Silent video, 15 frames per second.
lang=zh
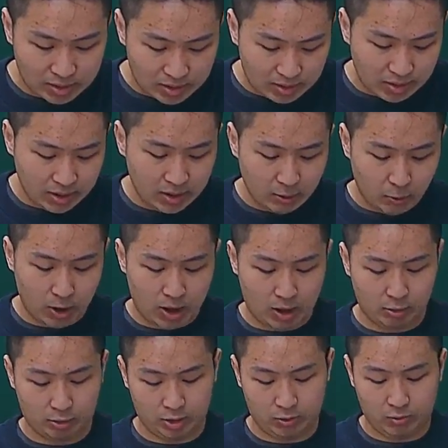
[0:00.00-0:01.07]
第一个问
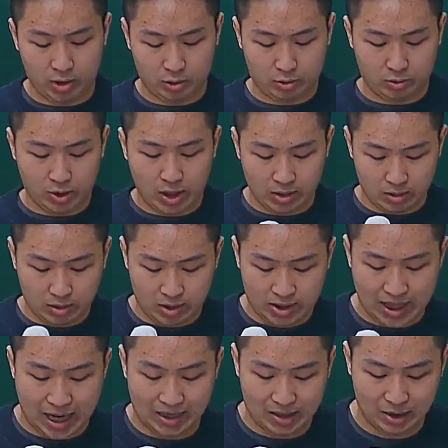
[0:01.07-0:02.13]
号就是问说，那
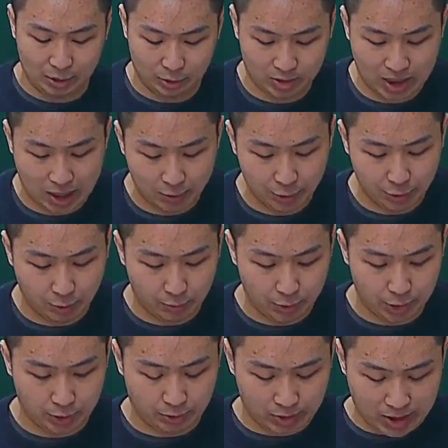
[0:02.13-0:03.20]
甲请求查阅有无
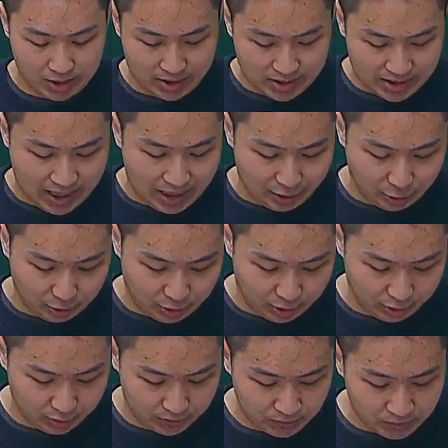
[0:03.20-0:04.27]
理由？那甲就
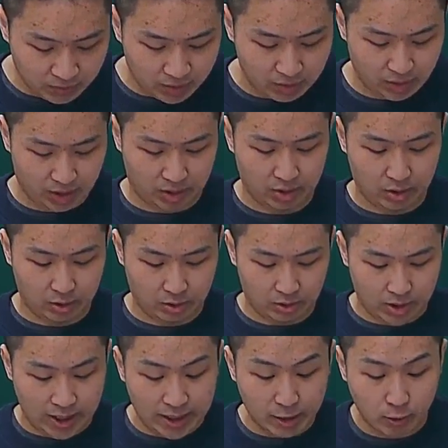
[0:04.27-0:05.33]
是那
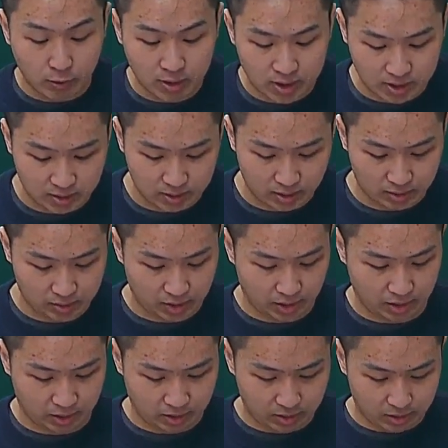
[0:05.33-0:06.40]
个 A 公司的
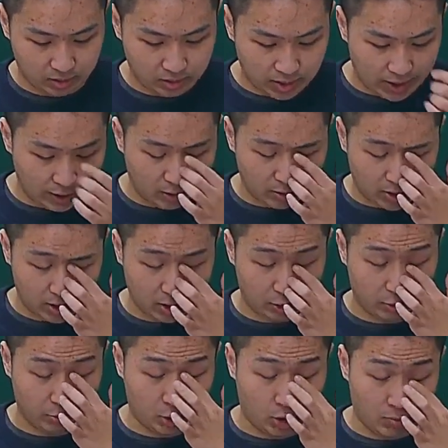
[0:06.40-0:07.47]

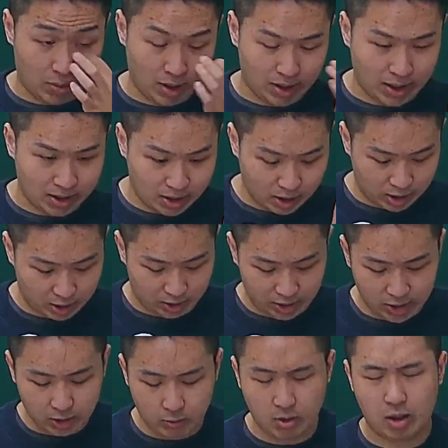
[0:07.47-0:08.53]
独董嘛。那这是
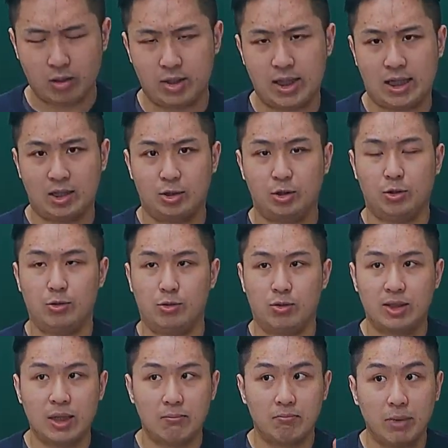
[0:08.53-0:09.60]
第一个问号的假设，就等于说，
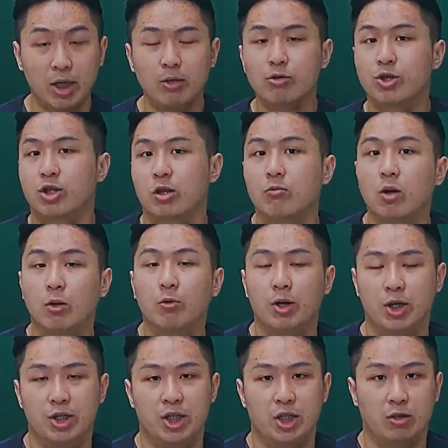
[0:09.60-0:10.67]
在没有审委会
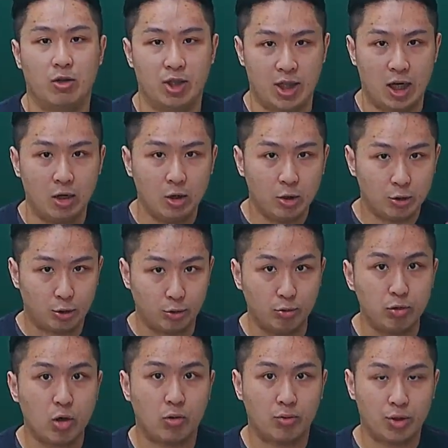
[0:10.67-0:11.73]
的情况下，独
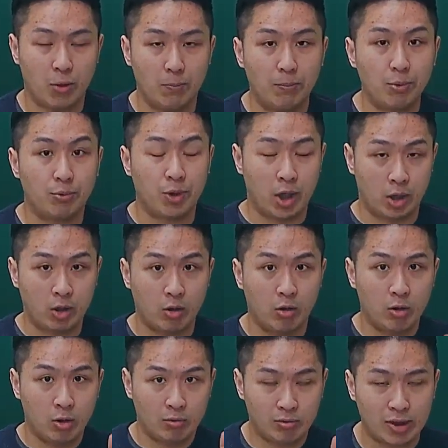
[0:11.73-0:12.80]
董能不能够
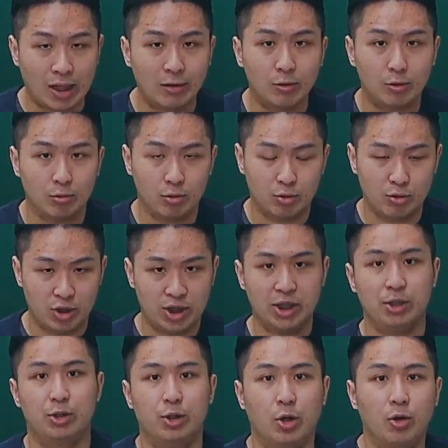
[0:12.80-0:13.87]
单独去请
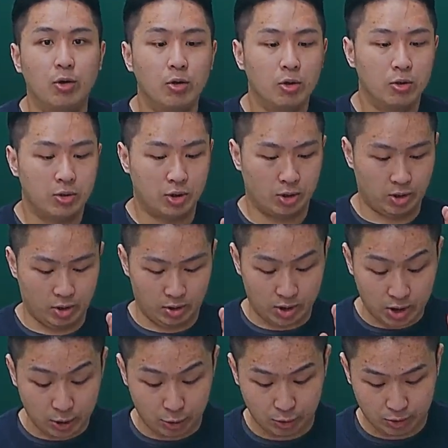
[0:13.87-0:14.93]
求这个
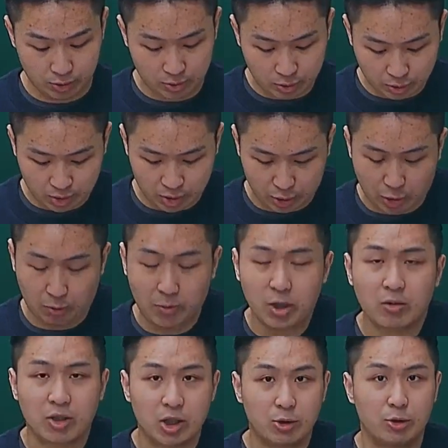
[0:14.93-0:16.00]
资讯，就是有没
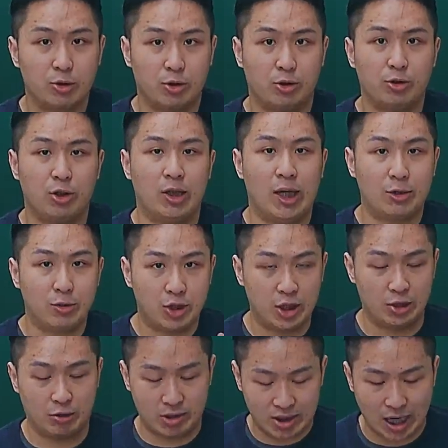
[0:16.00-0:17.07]
有资讯请求权来去请
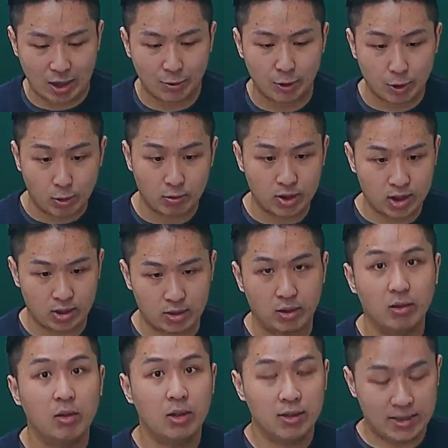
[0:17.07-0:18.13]
求查阅公司
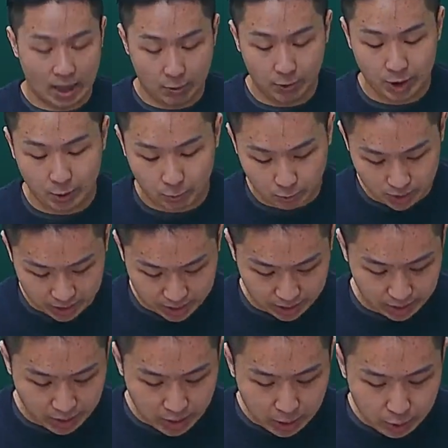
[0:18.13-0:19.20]
的财务业务文件？
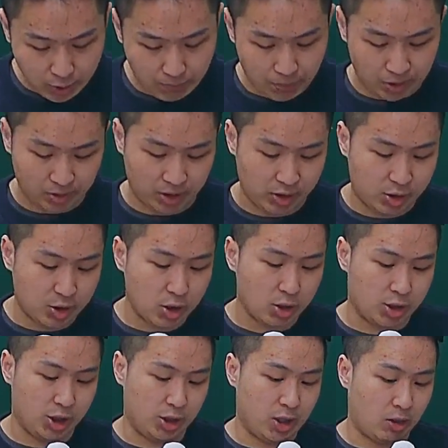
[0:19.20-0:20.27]
因为本题涉
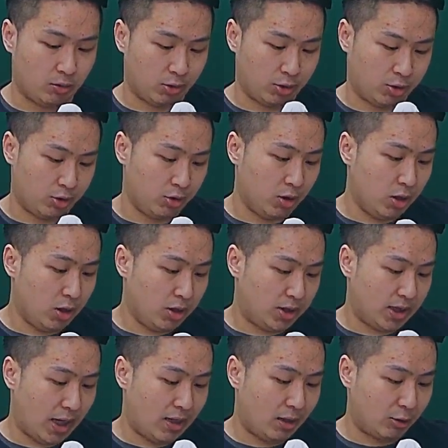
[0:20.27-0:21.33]
及到的是
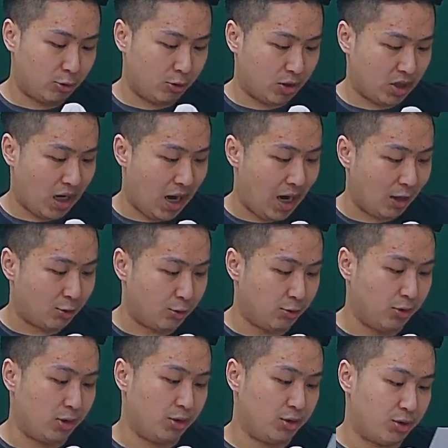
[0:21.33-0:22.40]
甲要去查
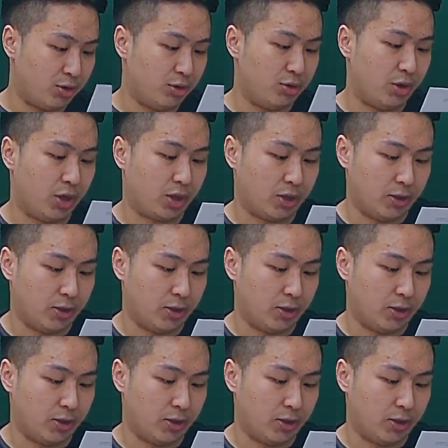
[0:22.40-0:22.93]
询的是那